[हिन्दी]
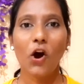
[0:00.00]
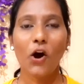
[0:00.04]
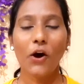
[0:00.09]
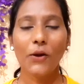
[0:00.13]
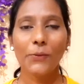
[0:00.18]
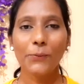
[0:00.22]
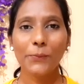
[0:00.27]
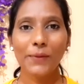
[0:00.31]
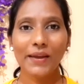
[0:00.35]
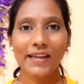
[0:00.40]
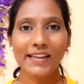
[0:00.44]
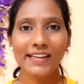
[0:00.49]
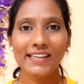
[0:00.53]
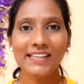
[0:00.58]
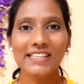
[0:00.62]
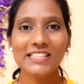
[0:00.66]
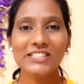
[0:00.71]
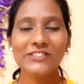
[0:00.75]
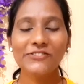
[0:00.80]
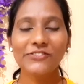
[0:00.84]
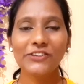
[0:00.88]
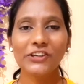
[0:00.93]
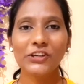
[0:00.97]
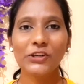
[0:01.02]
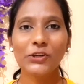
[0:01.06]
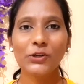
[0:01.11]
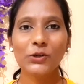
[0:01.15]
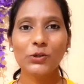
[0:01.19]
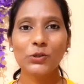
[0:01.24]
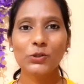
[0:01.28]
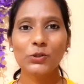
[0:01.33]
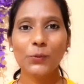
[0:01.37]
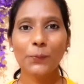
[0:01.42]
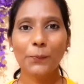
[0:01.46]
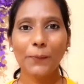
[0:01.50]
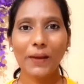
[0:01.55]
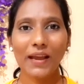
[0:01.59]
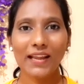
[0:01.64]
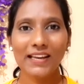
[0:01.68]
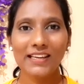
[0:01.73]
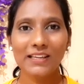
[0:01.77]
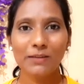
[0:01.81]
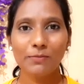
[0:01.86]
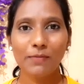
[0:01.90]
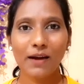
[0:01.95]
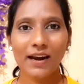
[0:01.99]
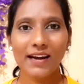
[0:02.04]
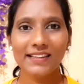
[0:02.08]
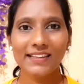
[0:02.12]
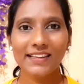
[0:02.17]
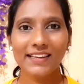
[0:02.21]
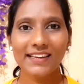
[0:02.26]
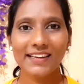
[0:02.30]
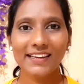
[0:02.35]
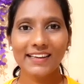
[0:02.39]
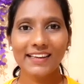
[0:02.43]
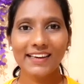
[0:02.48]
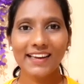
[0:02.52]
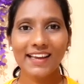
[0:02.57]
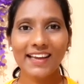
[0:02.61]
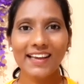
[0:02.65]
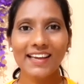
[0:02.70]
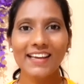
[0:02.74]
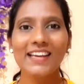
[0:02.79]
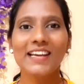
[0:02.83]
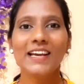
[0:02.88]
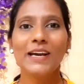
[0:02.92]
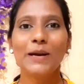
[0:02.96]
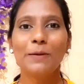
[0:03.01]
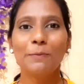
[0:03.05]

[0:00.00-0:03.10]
और मेरी इस वीडियो को जो पहली बार देख रहा है